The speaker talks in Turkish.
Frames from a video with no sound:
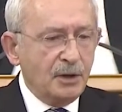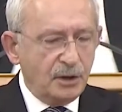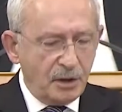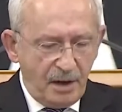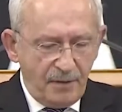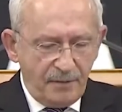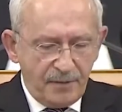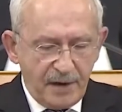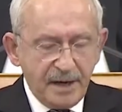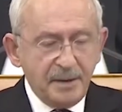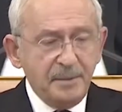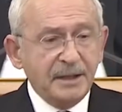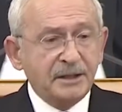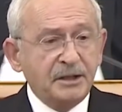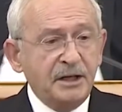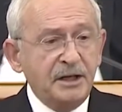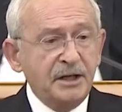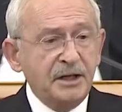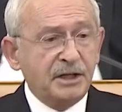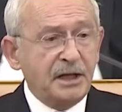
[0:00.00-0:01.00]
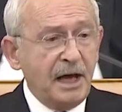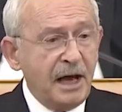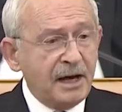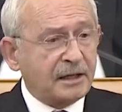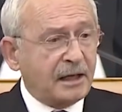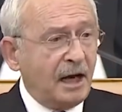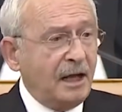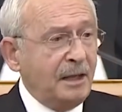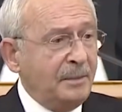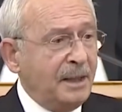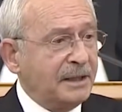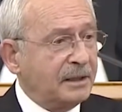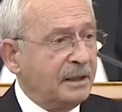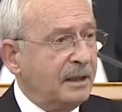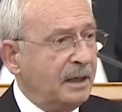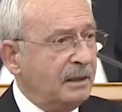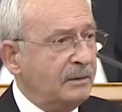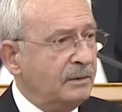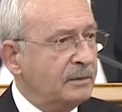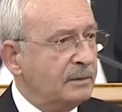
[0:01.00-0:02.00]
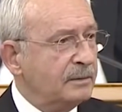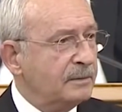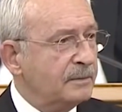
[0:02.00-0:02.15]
Ya vermediniz, yer kalmadı ya.